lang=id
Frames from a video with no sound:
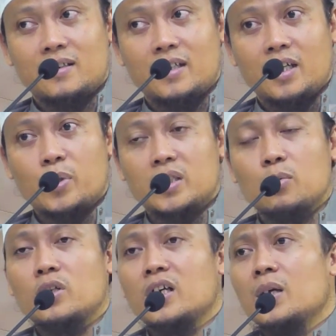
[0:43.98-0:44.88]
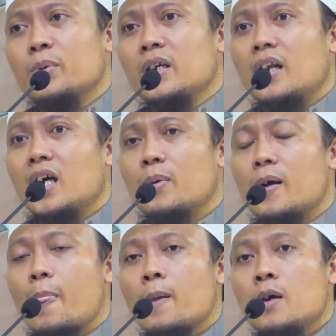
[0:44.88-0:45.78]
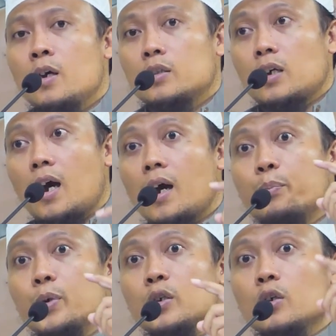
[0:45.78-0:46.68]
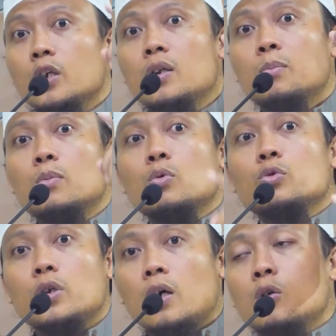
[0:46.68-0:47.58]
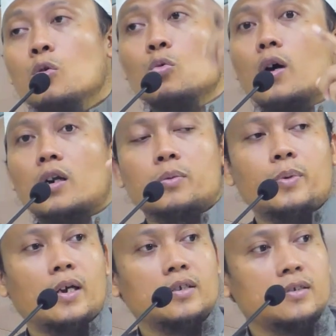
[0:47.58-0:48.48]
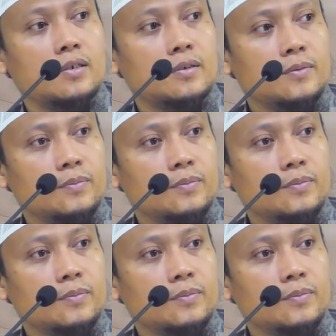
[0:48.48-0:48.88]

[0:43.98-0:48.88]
Ya, bertemu dengan Nabi enggak lama. Tapi ilmunya luar biasa.